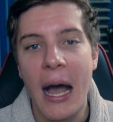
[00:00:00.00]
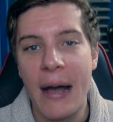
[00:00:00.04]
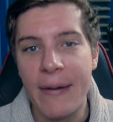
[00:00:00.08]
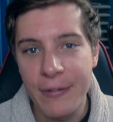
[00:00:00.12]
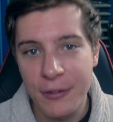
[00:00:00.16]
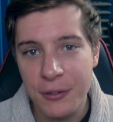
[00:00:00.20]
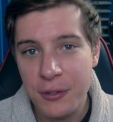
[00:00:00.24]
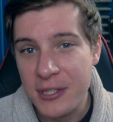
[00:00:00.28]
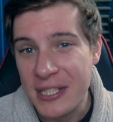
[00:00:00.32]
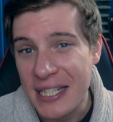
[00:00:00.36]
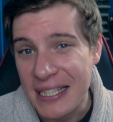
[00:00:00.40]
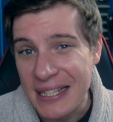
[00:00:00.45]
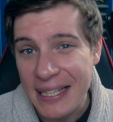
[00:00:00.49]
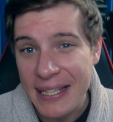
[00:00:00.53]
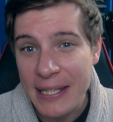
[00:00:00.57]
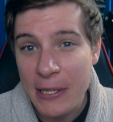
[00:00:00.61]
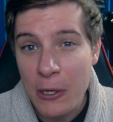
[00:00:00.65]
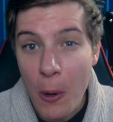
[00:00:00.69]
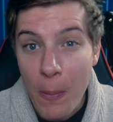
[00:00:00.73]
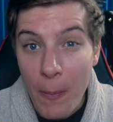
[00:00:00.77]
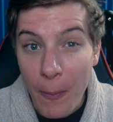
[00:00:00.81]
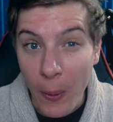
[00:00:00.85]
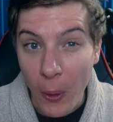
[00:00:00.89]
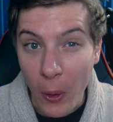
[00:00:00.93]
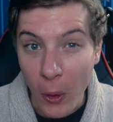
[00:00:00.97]
Avant de s'attaquer
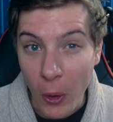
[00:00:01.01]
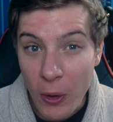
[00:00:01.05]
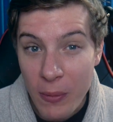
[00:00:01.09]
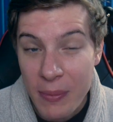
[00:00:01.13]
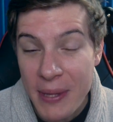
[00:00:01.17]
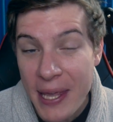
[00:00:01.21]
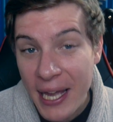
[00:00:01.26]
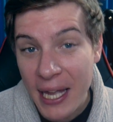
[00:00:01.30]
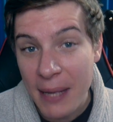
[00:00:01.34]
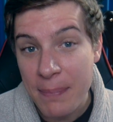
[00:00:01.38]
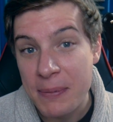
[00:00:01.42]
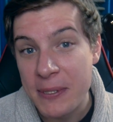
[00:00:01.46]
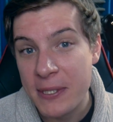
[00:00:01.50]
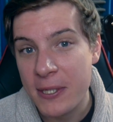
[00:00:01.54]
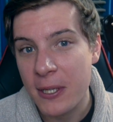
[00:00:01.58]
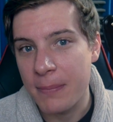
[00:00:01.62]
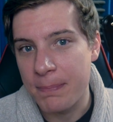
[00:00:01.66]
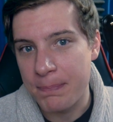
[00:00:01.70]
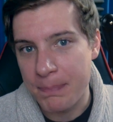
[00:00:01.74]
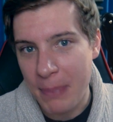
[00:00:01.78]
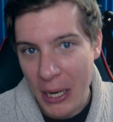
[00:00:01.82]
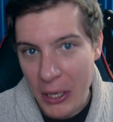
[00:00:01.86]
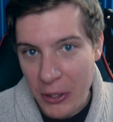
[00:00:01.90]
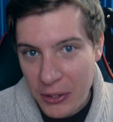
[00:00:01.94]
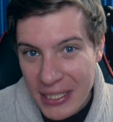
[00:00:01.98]
au premier
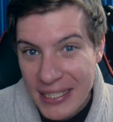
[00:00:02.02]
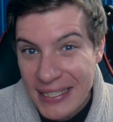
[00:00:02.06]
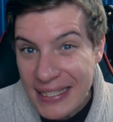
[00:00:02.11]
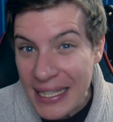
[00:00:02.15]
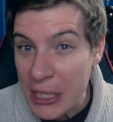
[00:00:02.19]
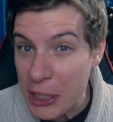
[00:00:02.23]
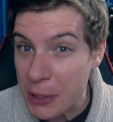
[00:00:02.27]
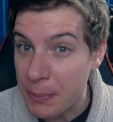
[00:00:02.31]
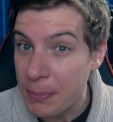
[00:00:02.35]
épisode Bayonetta,